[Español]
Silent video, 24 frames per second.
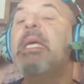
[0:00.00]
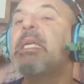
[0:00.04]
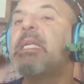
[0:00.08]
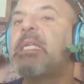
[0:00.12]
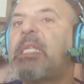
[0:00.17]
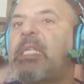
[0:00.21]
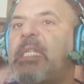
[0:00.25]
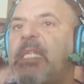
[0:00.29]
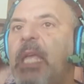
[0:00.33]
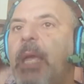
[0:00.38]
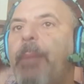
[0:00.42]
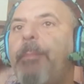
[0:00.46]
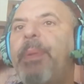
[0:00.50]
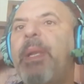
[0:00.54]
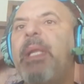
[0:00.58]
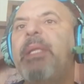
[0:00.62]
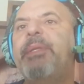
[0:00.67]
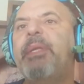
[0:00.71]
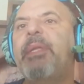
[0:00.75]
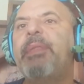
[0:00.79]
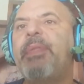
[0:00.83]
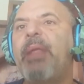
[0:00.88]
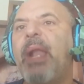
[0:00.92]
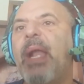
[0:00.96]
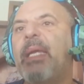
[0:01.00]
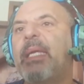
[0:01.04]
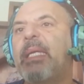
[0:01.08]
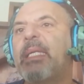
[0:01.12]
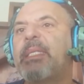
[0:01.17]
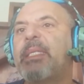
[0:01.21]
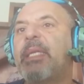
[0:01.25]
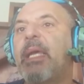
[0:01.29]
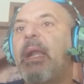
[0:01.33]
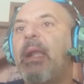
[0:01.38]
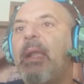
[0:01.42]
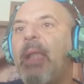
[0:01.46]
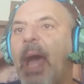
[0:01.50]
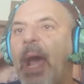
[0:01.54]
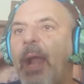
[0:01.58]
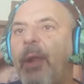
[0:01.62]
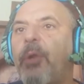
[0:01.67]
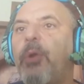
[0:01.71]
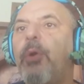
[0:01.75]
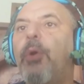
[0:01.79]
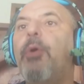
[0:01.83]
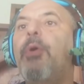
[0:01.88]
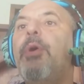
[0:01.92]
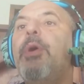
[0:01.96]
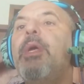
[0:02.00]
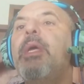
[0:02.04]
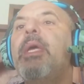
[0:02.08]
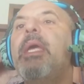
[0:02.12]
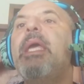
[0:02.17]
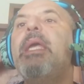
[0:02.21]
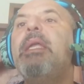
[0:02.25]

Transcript: siempre tendrá que ser largo